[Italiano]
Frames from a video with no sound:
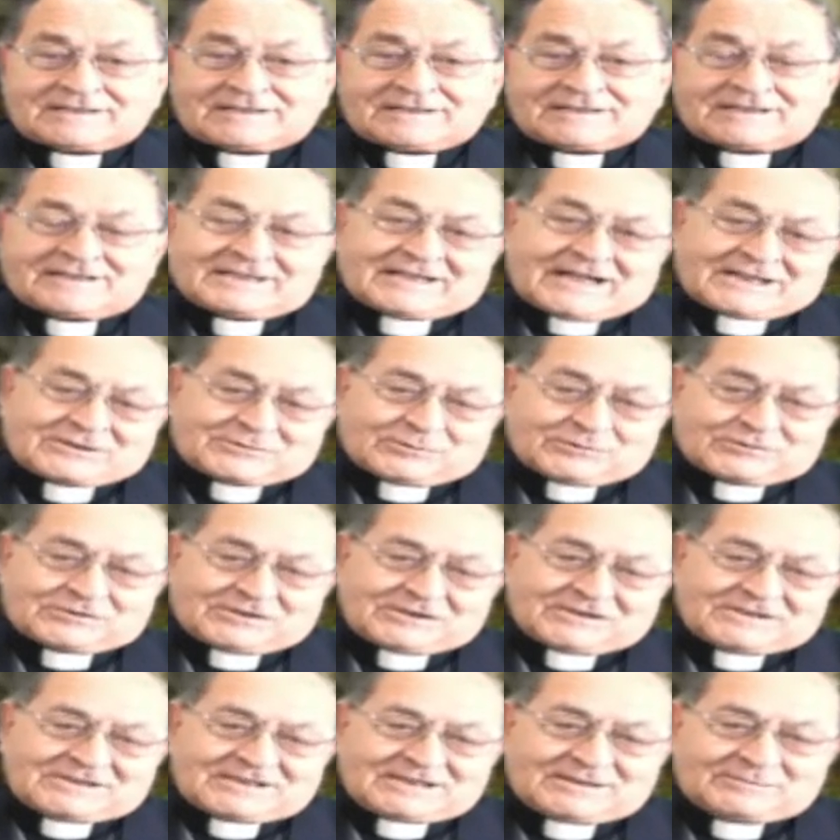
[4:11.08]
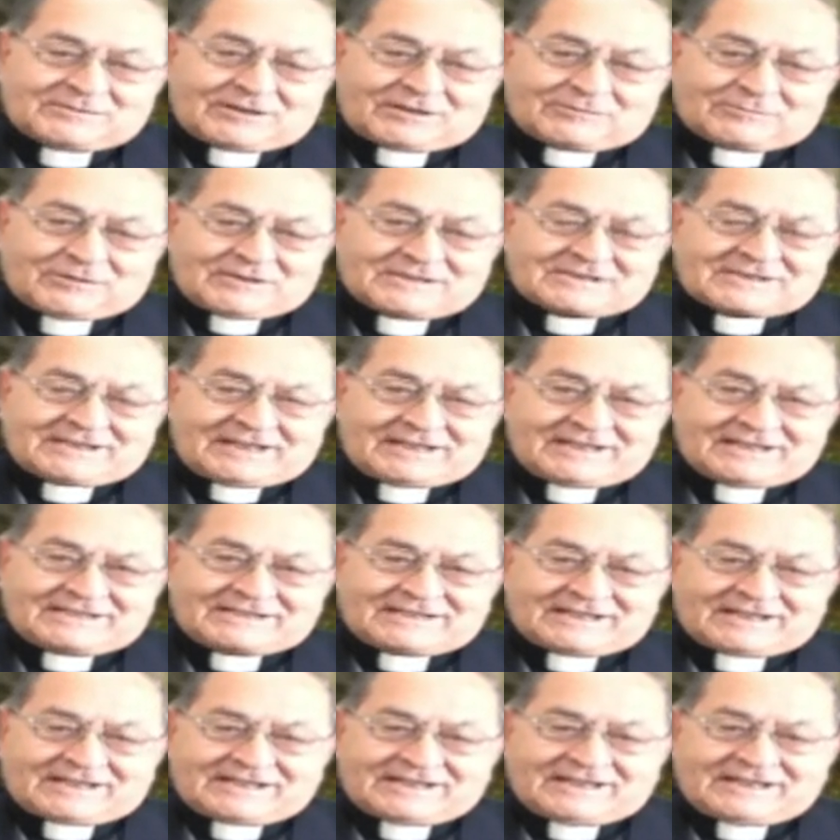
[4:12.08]
Graziosissima questa
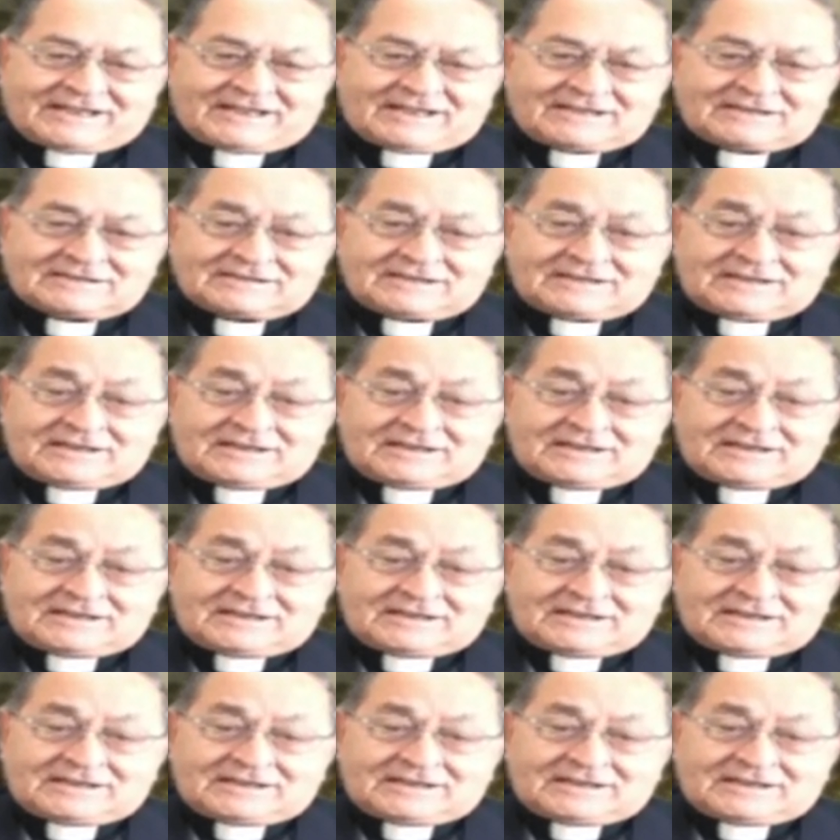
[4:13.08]
letterina,